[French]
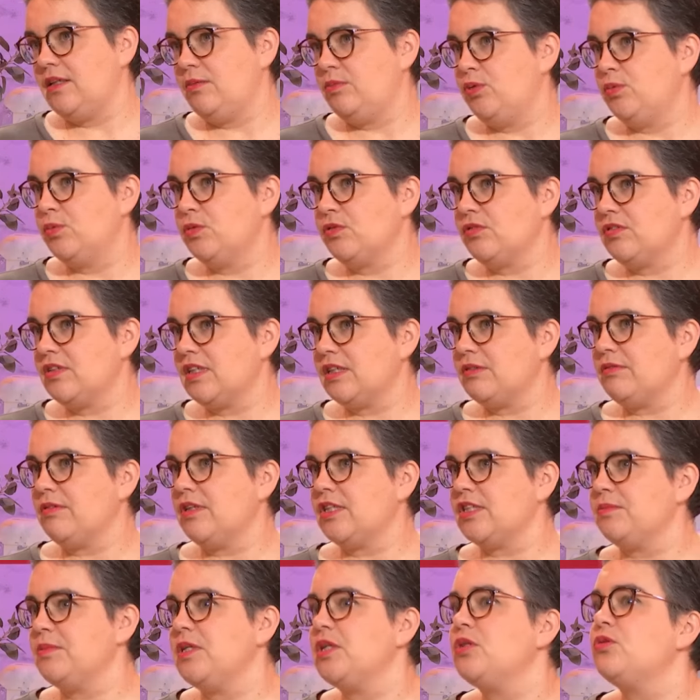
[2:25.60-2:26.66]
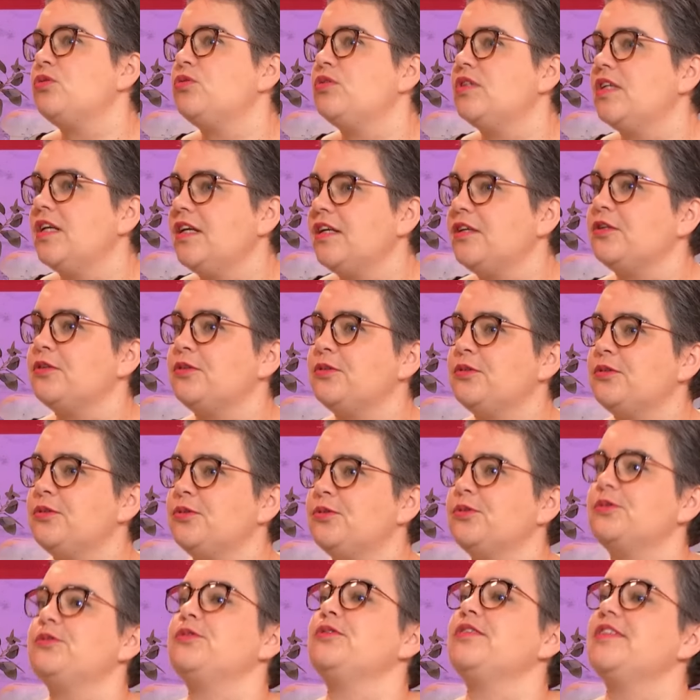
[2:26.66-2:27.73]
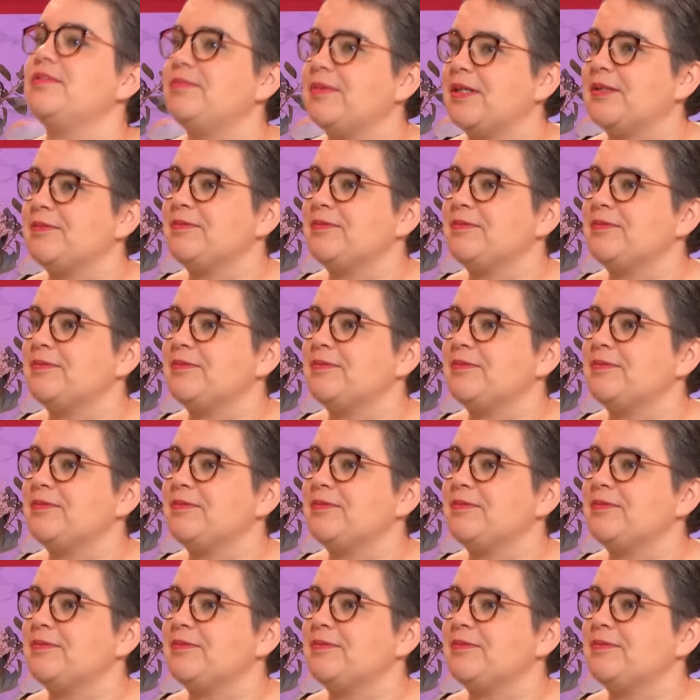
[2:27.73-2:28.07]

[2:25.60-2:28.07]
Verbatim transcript: est plus bon, c'est qu'on l'a jamais étudié, donc on ne sait pas.